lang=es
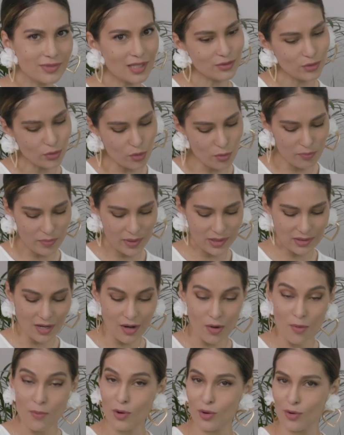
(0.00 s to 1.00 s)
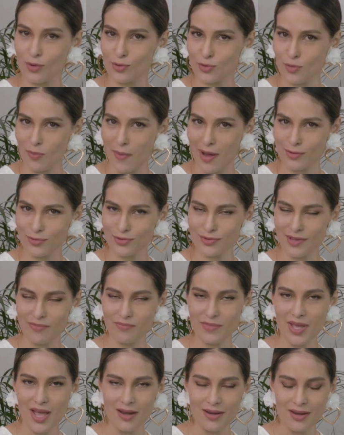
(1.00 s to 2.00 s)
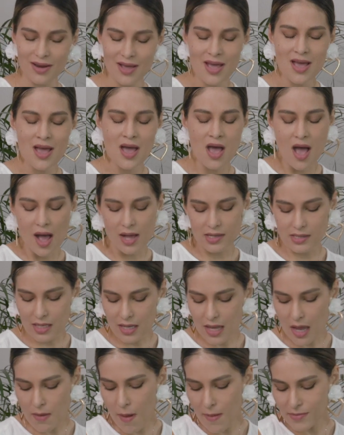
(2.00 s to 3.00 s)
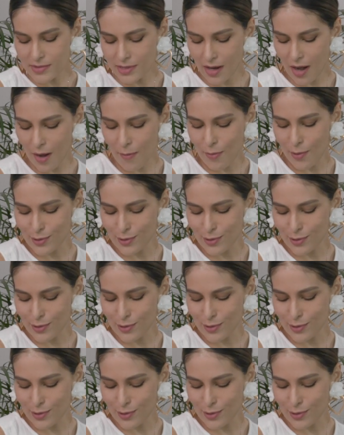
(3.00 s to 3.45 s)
tanto con Petra como con los humanos también. Así que ahí vamos en el